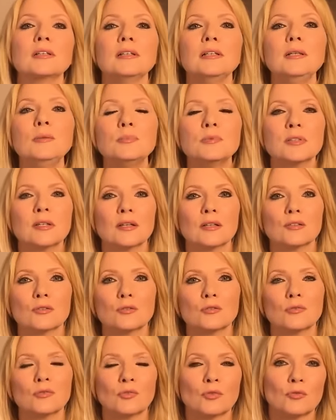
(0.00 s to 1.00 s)
Geliebte,
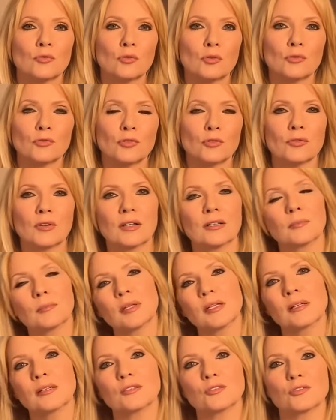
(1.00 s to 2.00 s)
also sowohl für vage
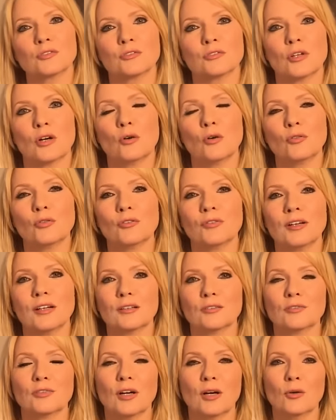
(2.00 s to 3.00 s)
Männer als auch für
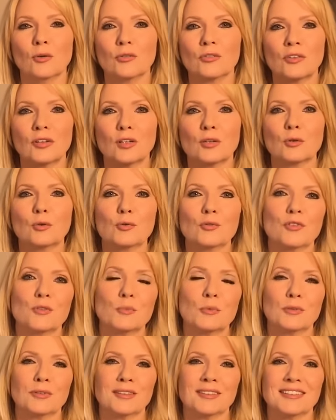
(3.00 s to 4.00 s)
vage Frauen sehr großes
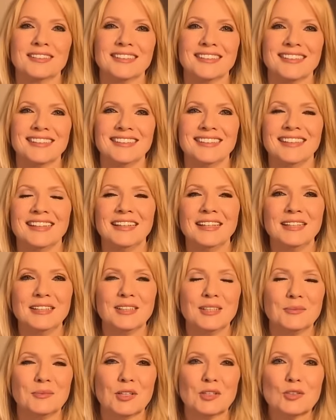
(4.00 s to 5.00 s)
Potenzial,
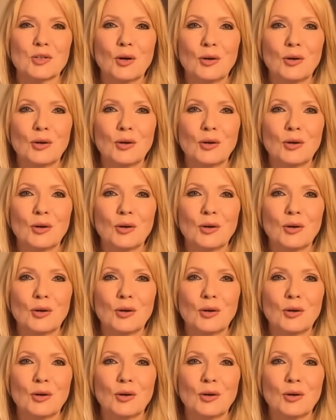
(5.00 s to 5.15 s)
jemand